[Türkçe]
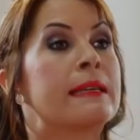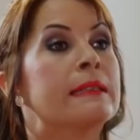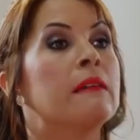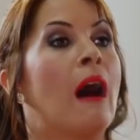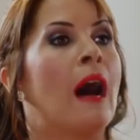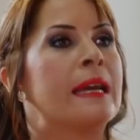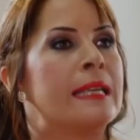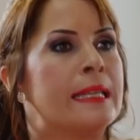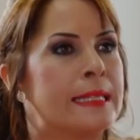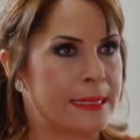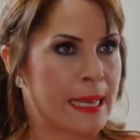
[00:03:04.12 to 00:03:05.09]
sayılı
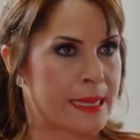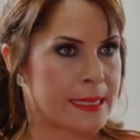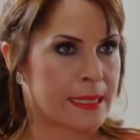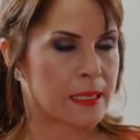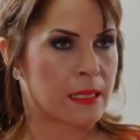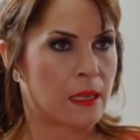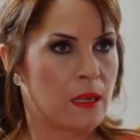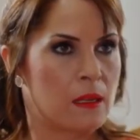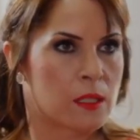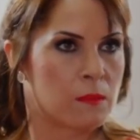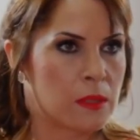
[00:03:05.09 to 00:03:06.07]
ailelerindensiniz.
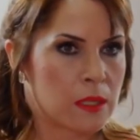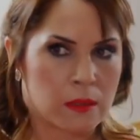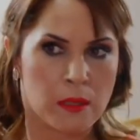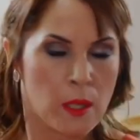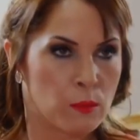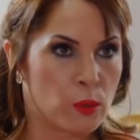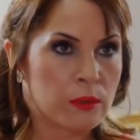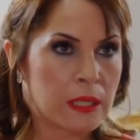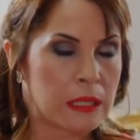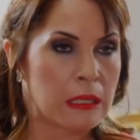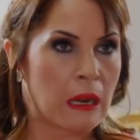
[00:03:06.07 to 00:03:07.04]
Şimdi bakın bu
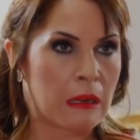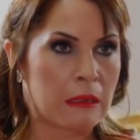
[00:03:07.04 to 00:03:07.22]
öteki